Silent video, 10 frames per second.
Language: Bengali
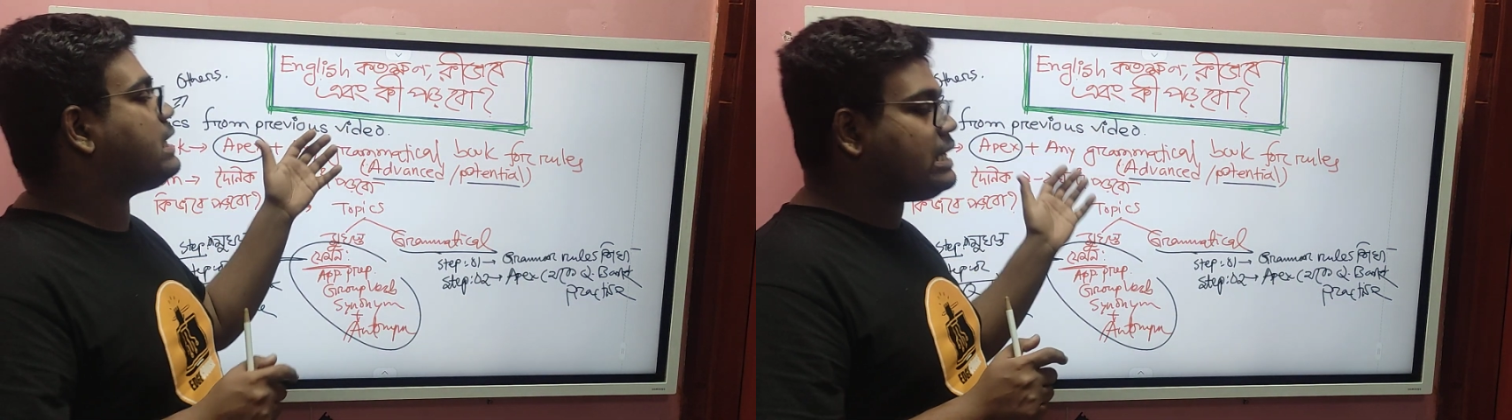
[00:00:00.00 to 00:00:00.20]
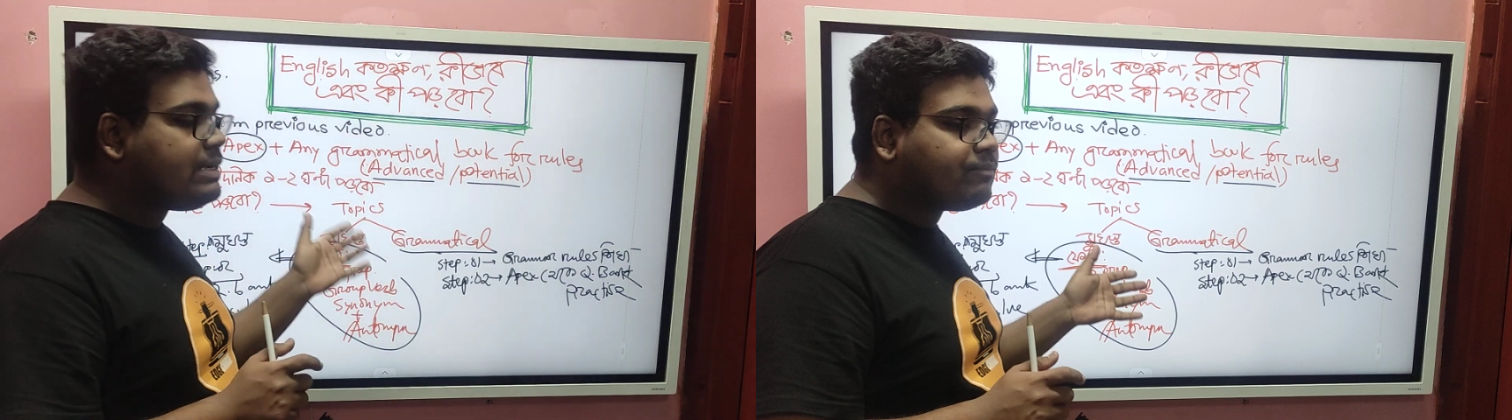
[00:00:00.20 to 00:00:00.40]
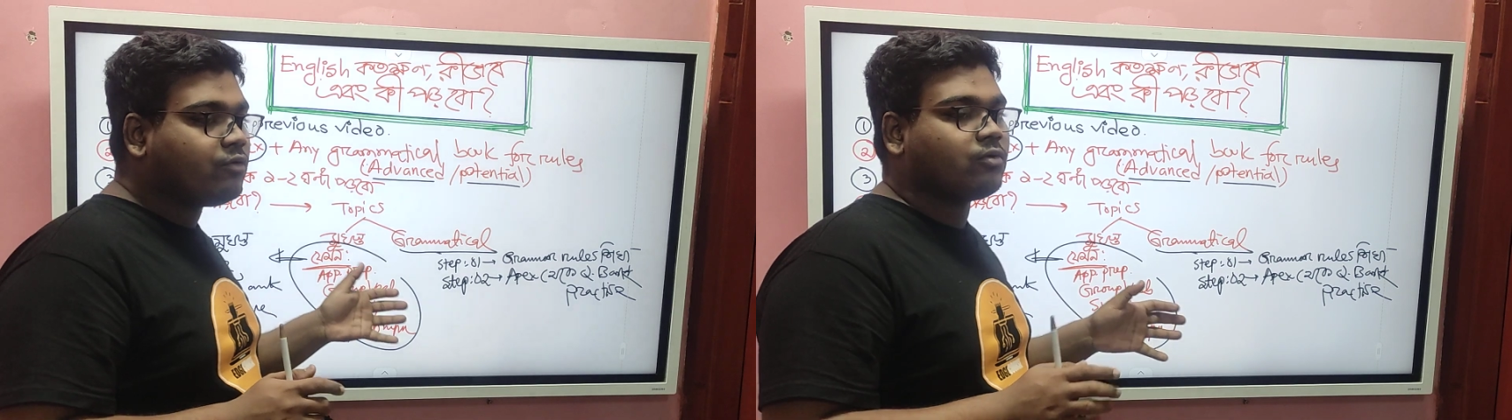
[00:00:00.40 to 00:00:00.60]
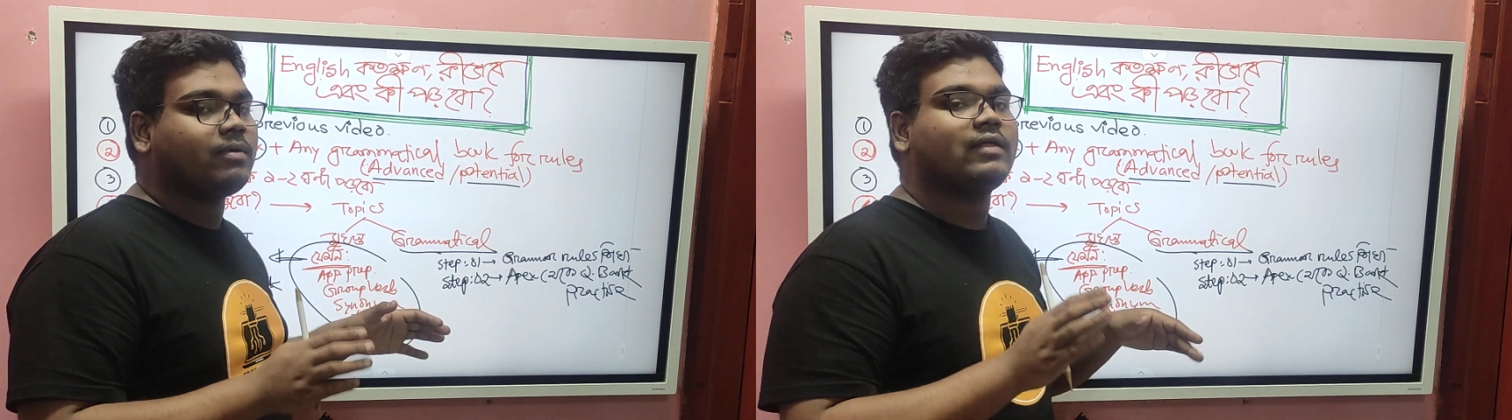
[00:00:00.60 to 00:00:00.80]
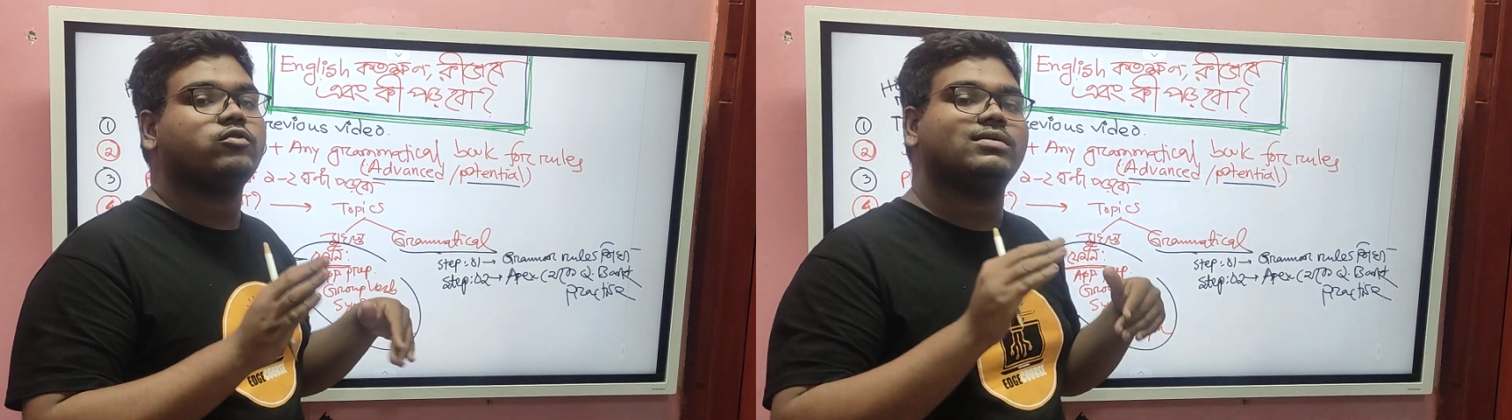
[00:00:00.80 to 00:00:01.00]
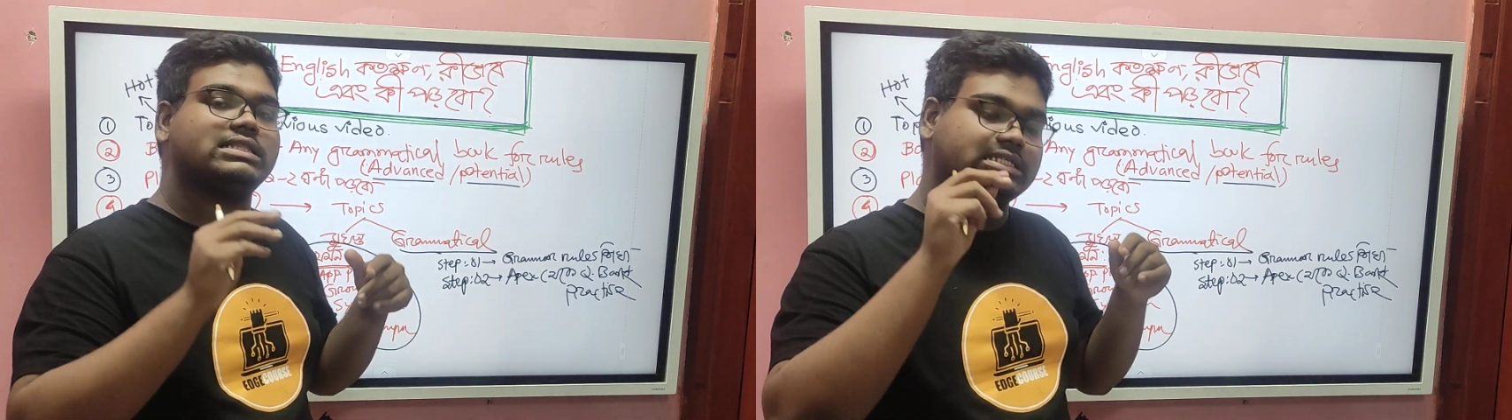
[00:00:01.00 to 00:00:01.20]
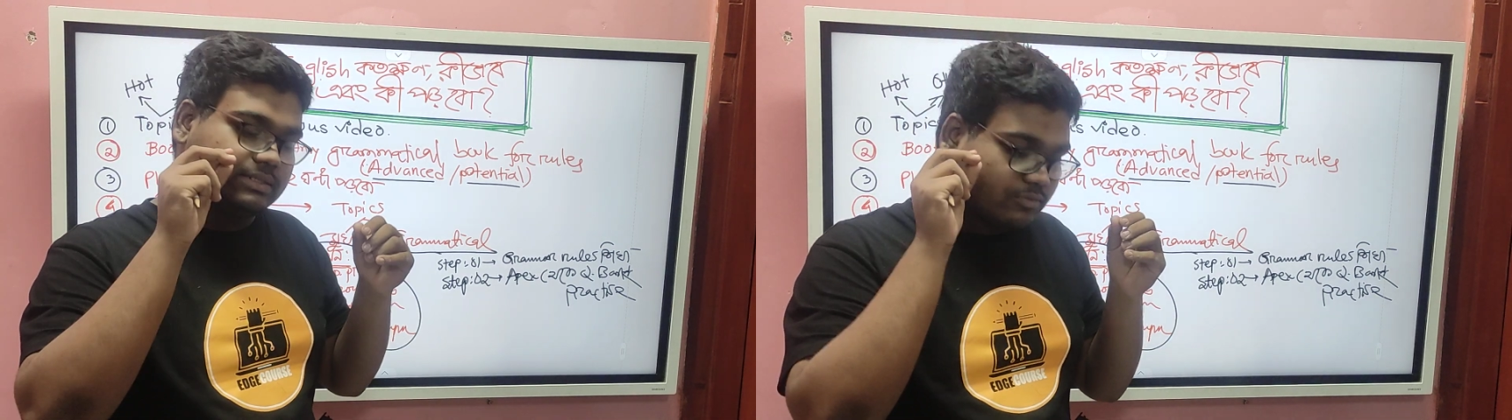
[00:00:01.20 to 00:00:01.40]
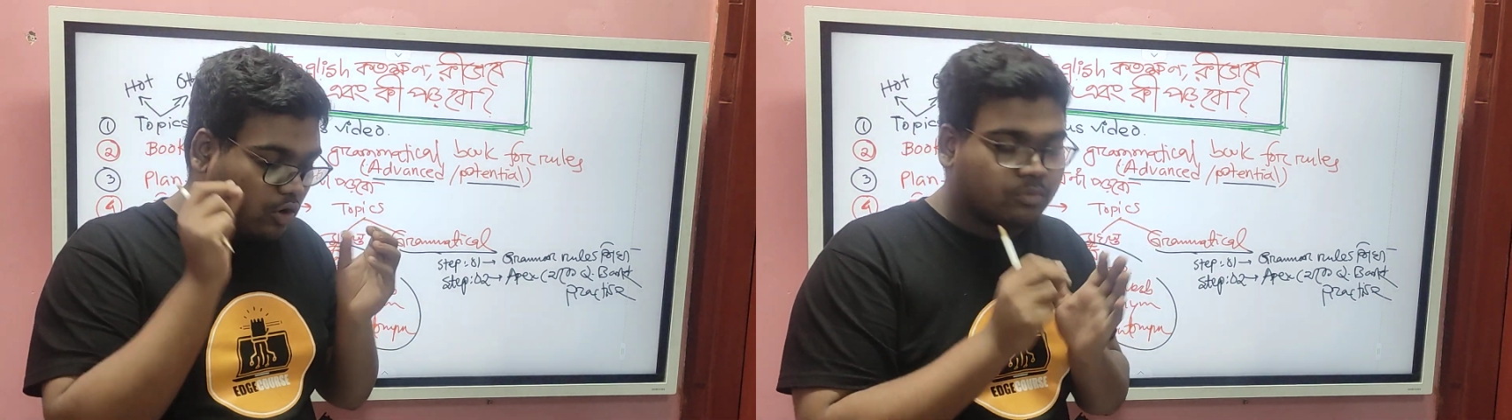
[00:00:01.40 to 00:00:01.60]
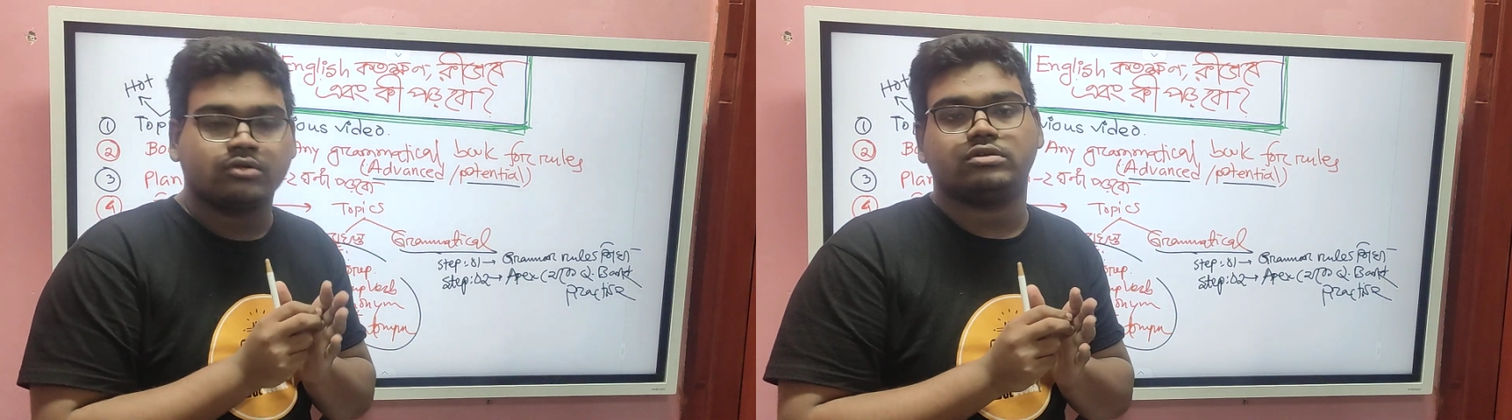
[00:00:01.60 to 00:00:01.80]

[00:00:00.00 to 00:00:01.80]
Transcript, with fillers: কি পড়বা তোমাদের যে কমন